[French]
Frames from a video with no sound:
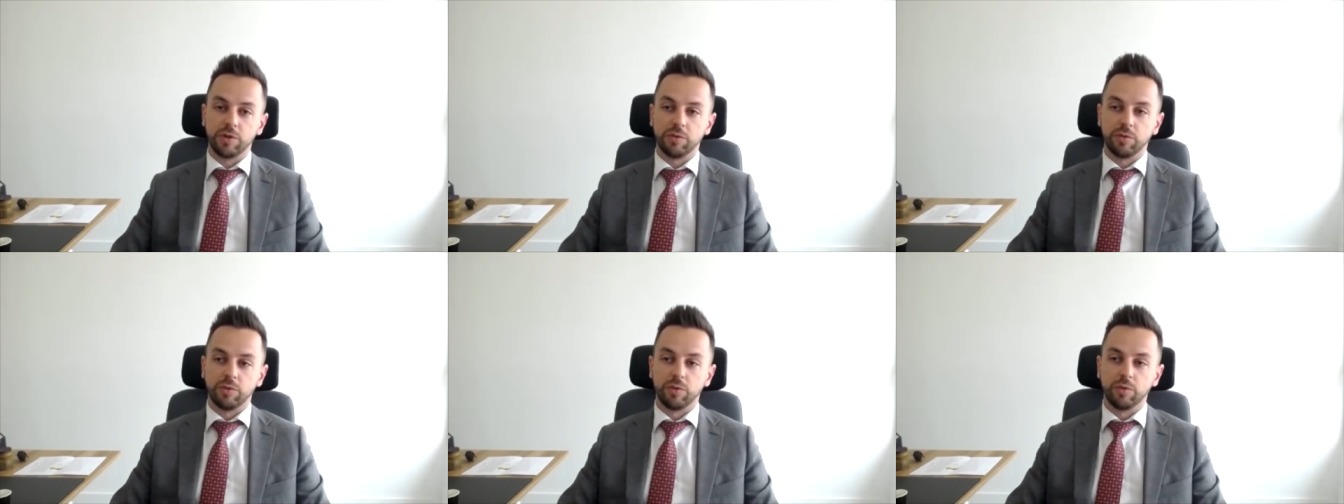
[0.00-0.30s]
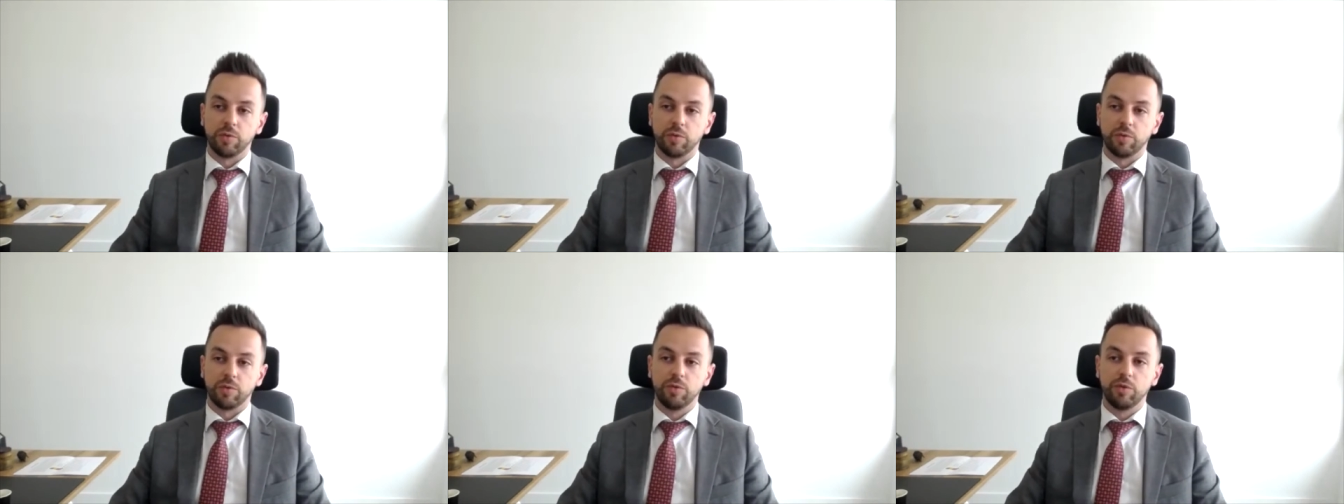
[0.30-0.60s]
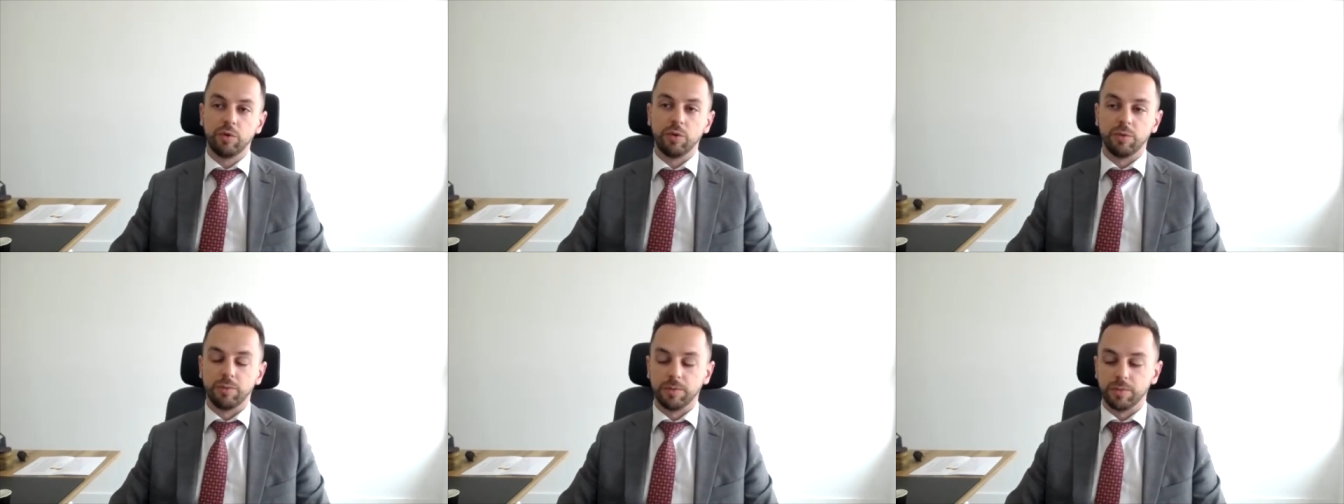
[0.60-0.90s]
On, couvre
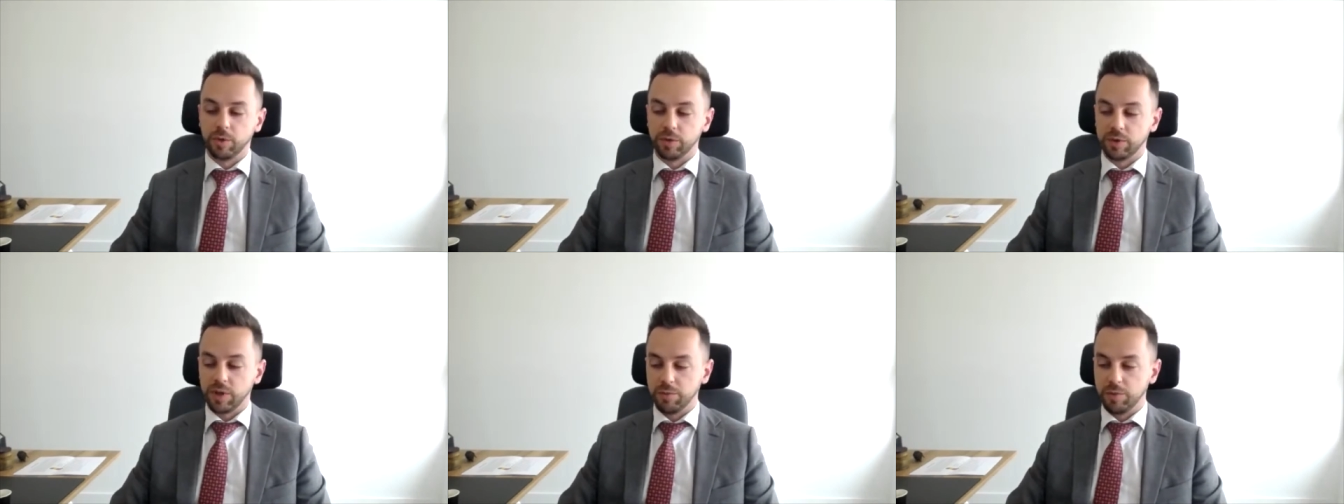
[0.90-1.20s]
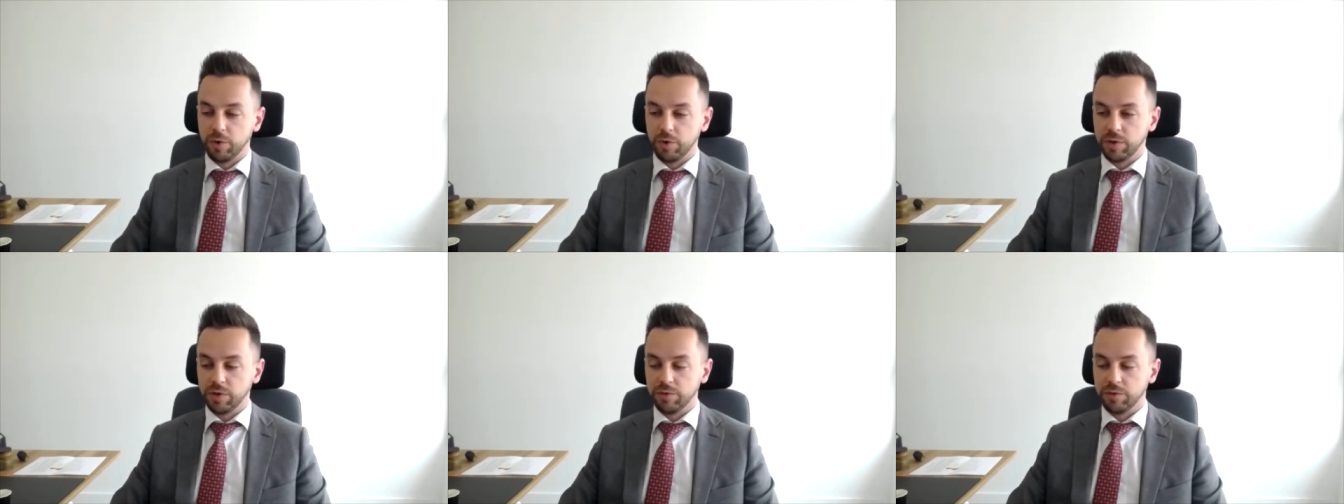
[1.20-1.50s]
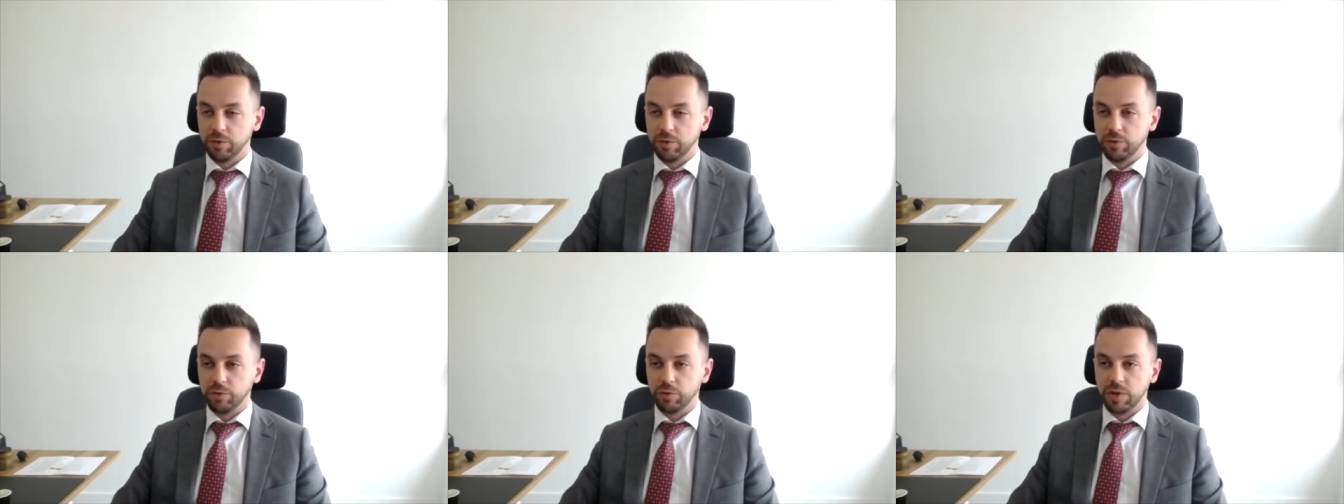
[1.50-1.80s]
euh, notamment au
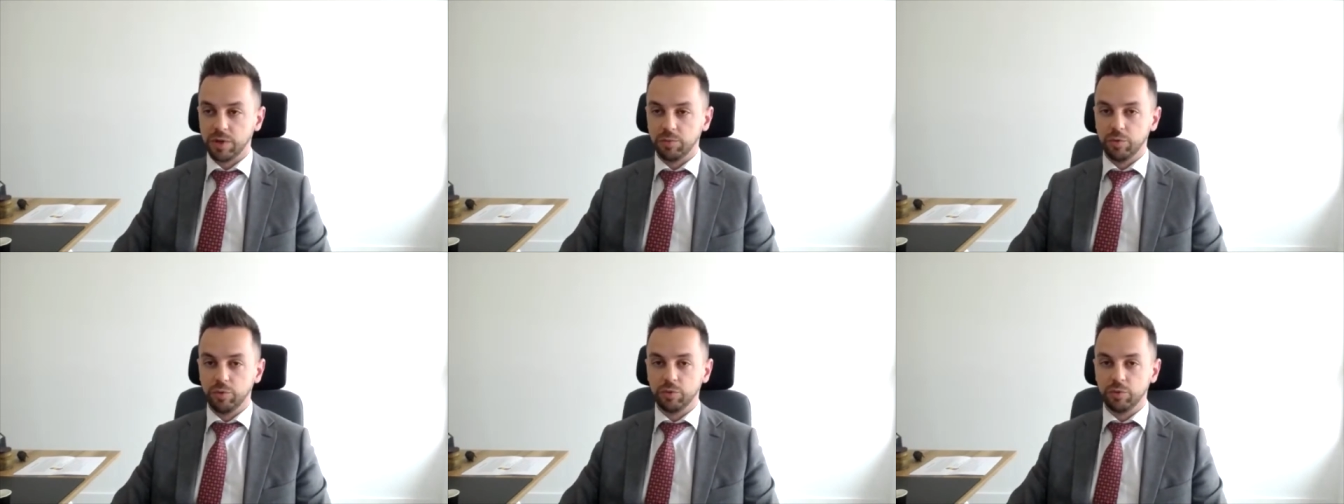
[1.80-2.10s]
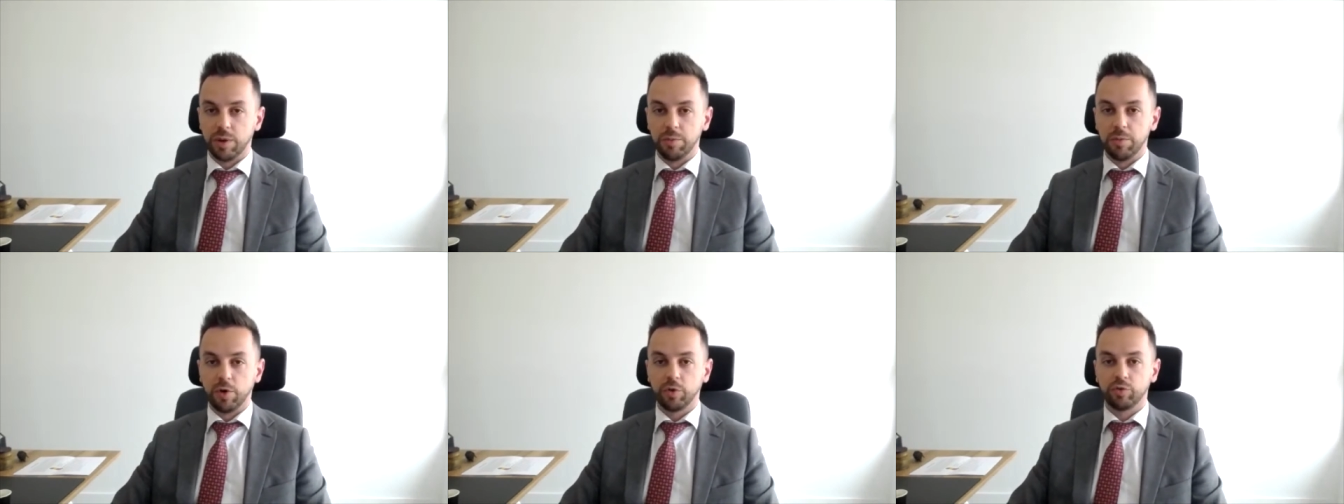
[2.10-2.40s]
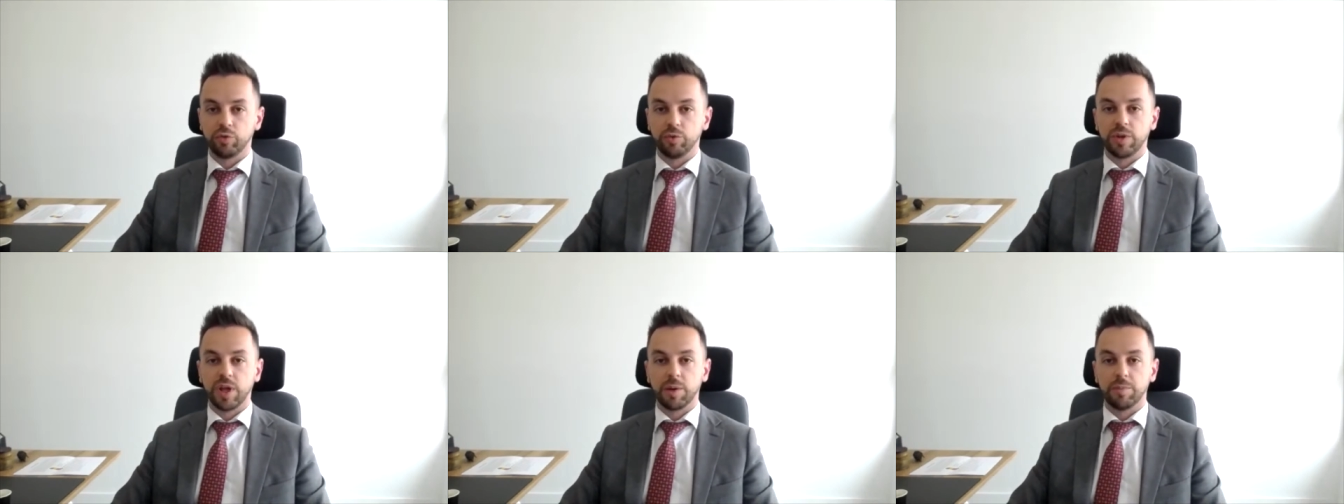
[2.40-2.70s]
niveau de Solimut la
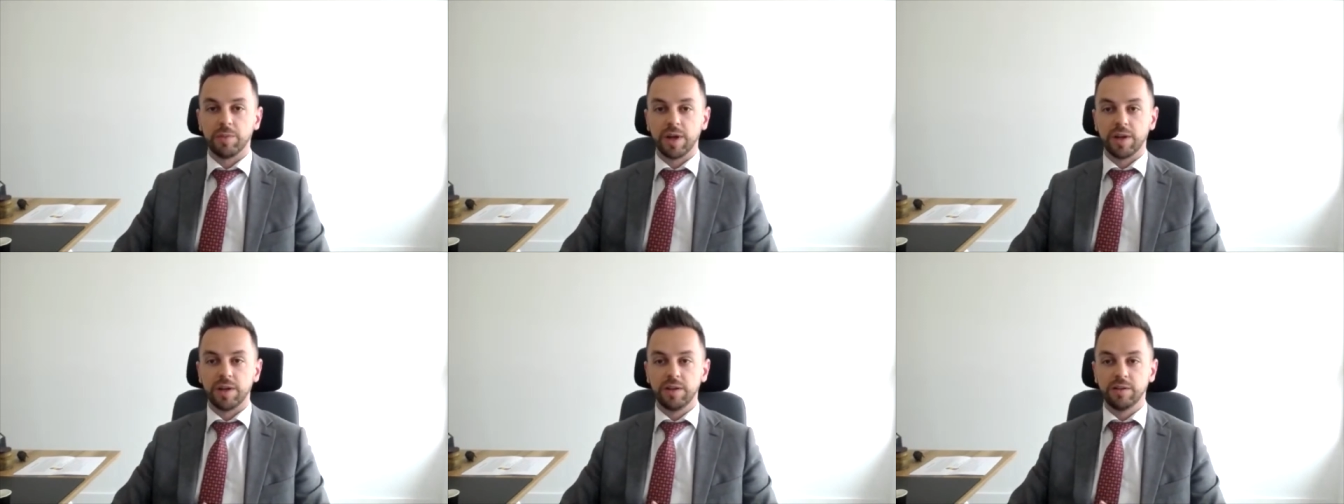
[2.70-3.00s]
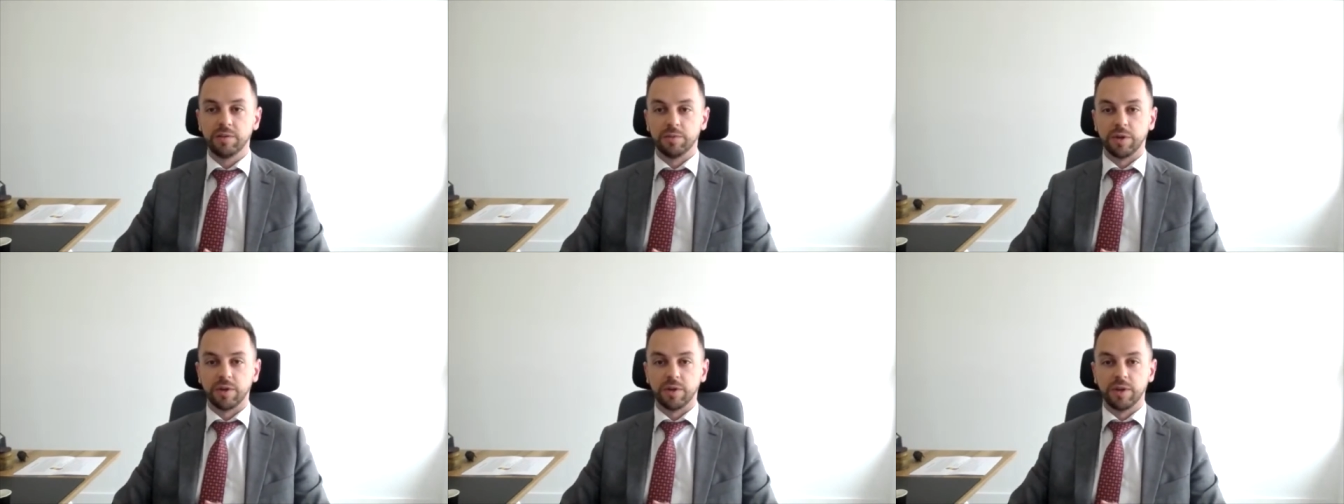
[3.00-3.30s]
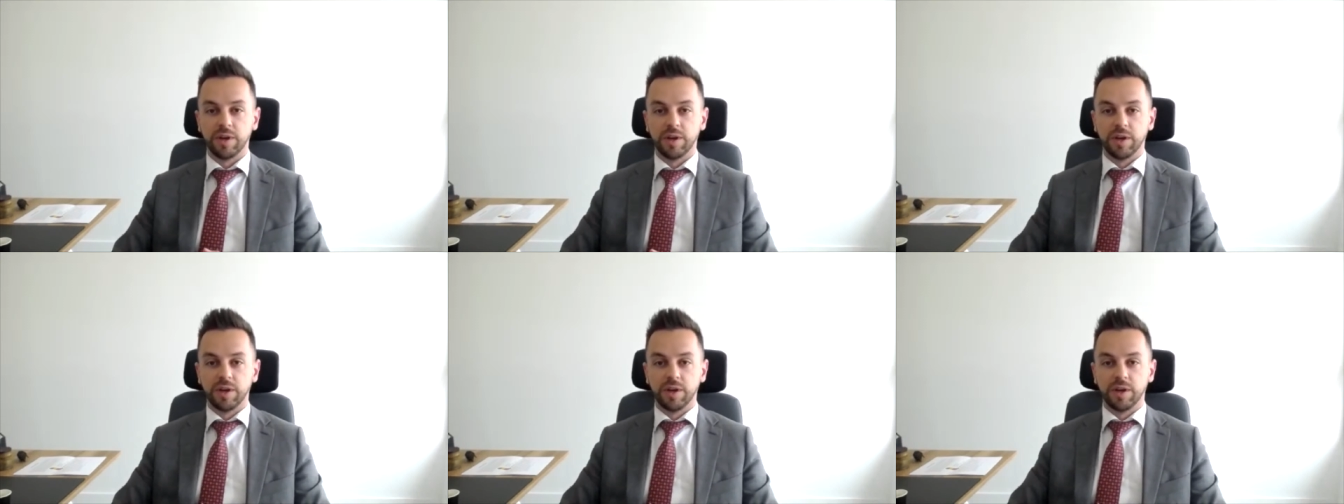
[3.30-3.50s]
branche du thermalisme.